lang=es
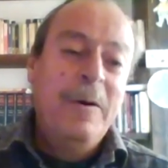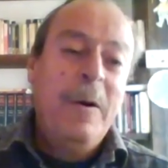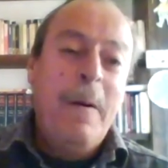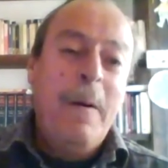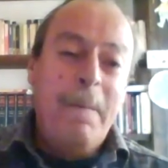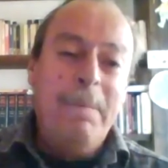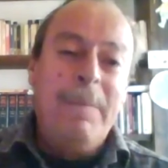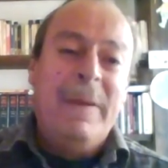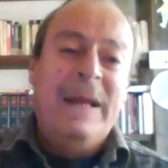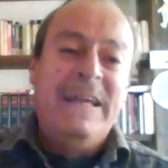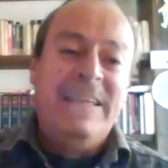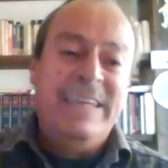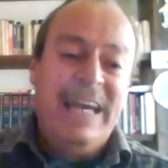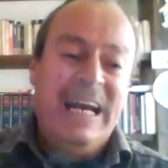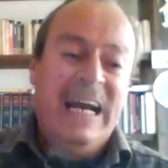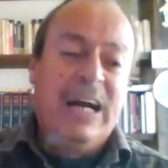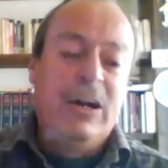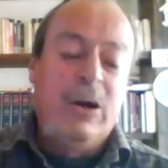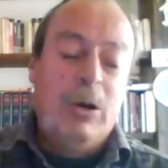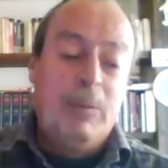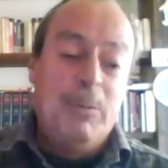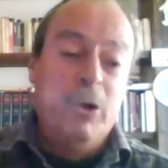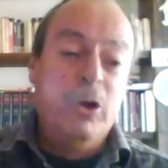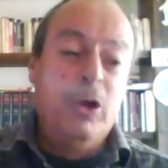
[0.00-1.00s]
Me llega
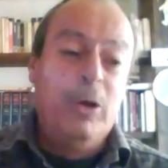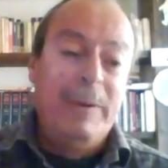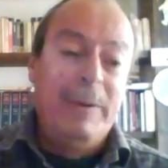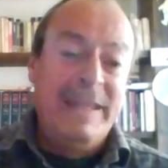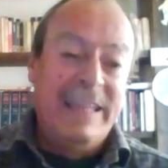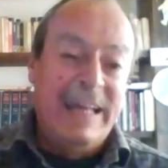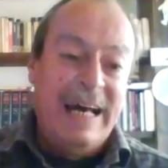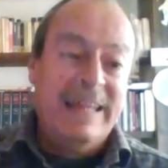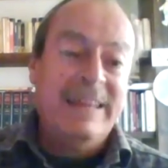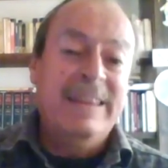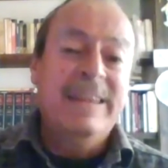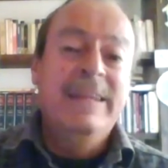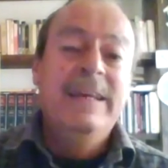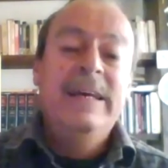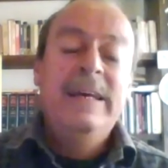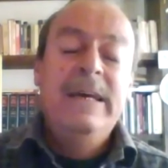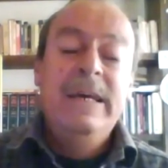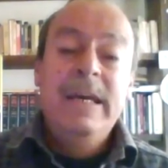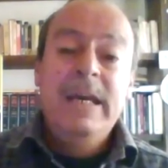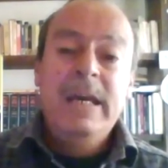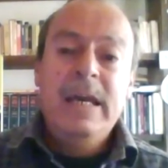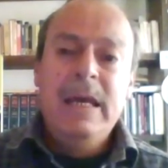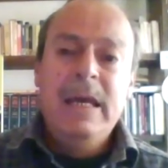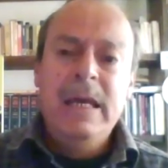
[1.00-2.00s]
como novedad
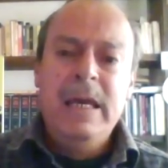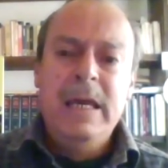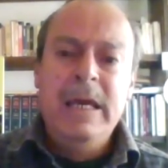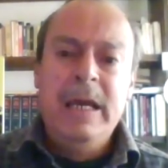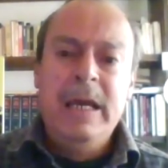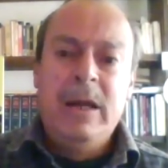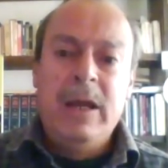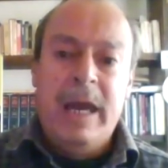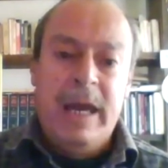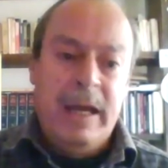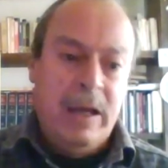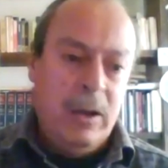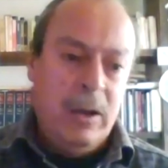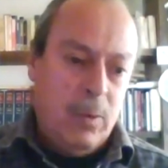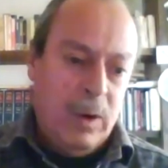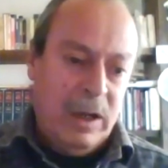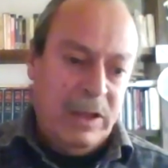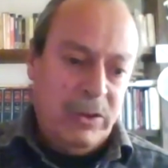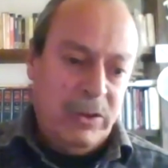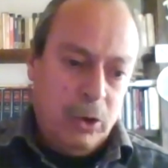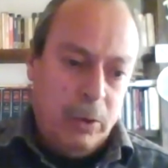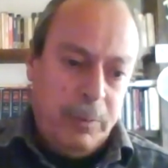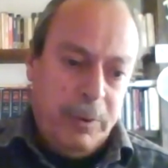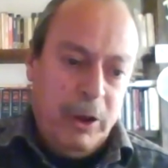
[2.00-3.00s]
y en
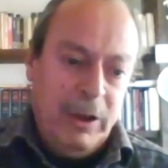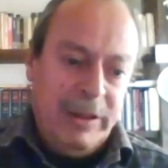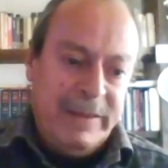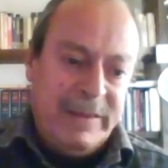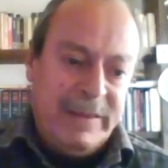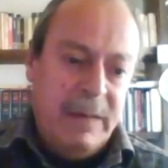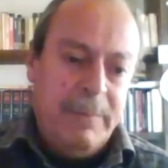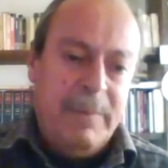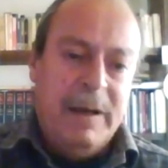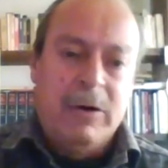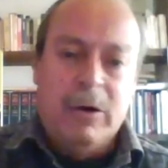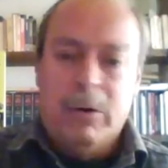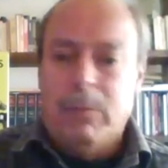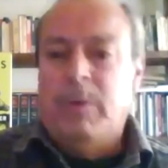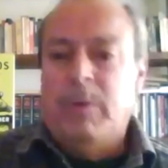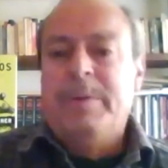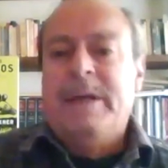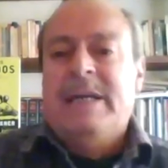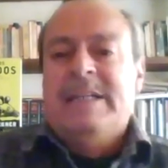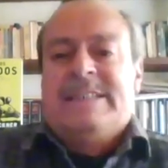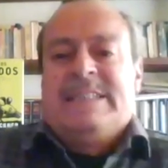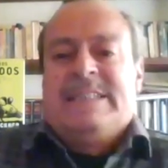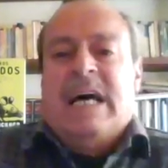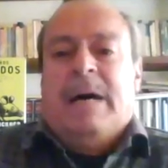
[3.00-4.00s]
cuanto veo el tema, como
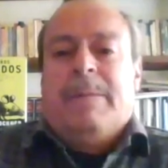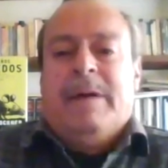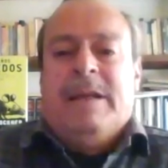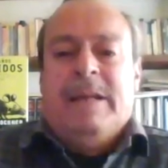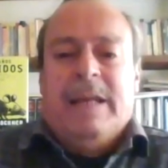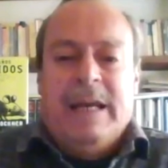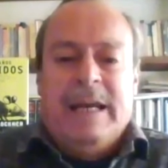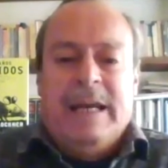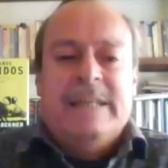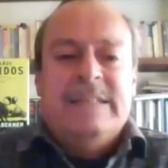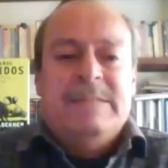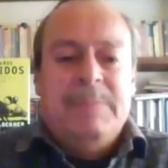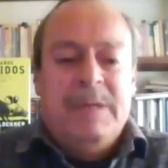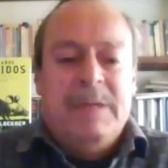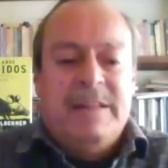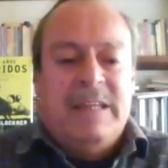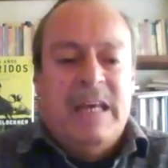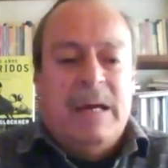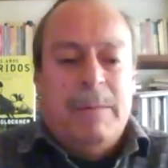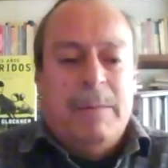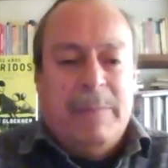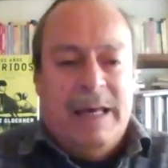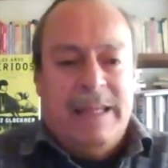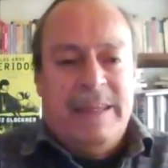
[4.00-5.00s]
bien saben, es mi
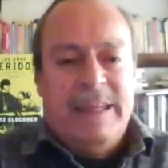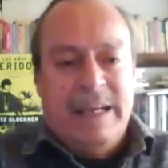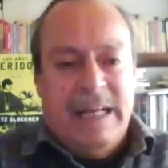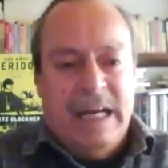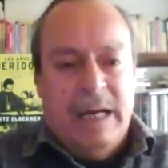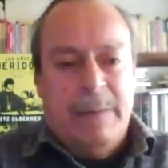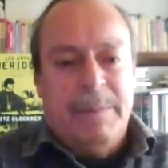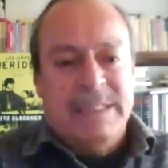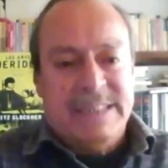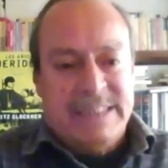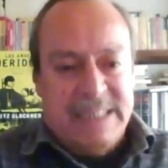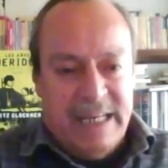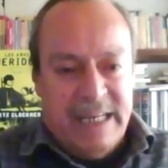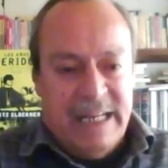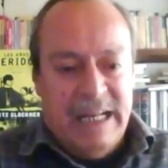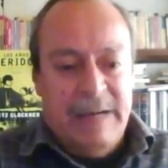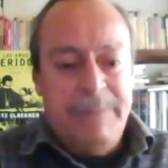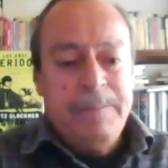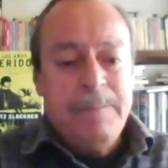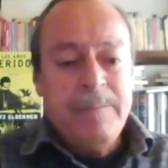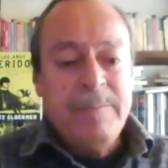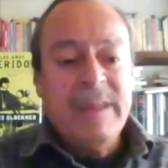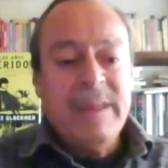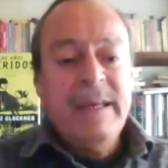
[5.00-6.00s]
tema de cabecera,
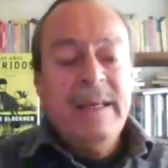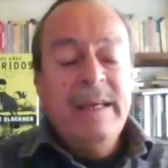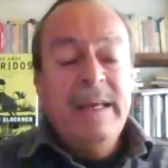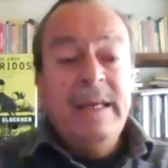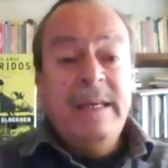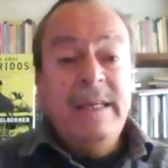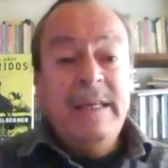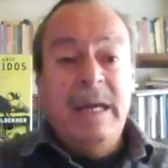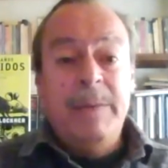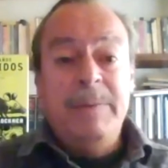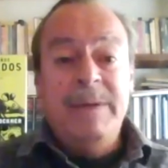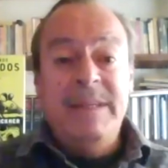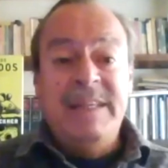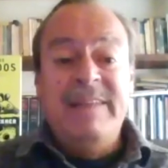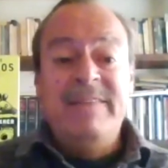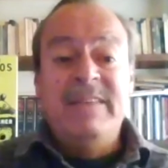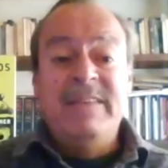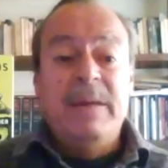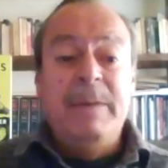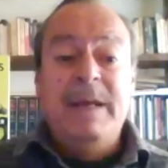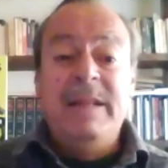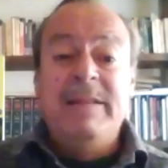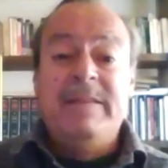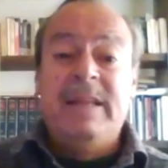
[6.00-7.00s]
y
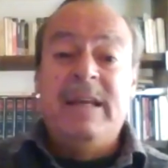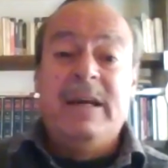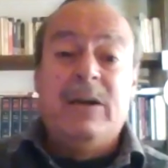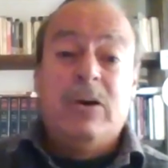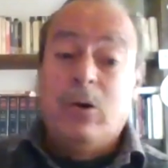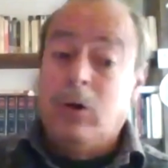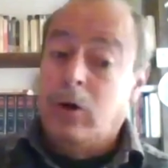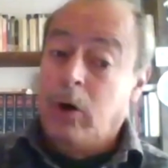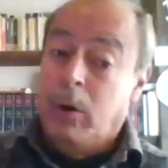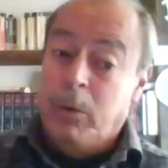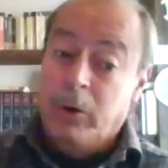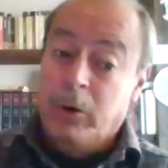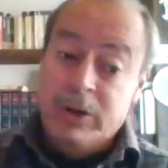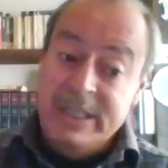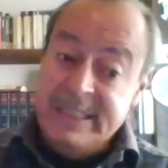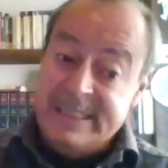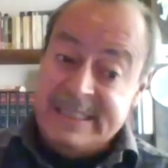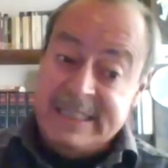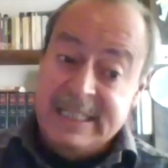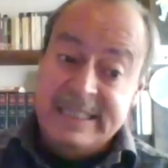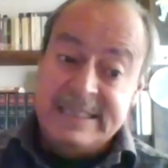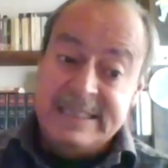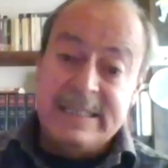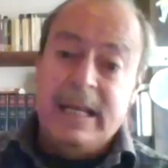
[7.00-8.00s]
evidentemente, como
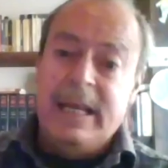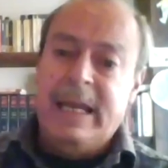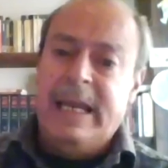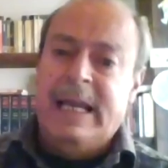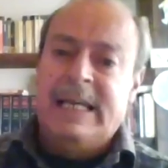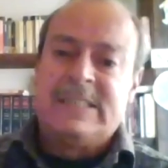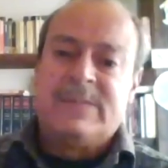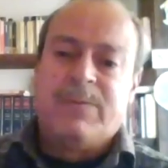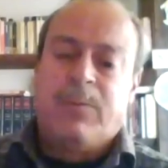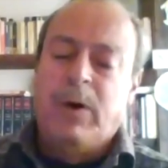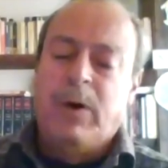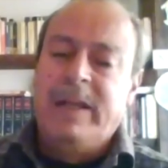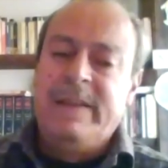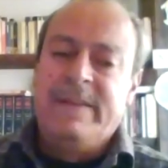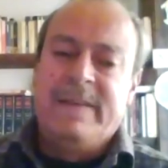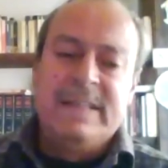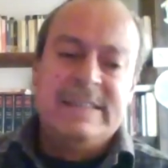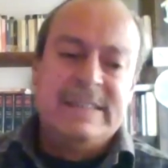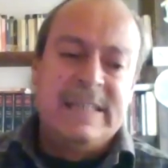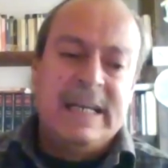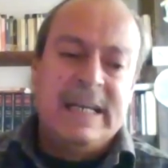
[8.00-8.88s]
dices, las fuentes de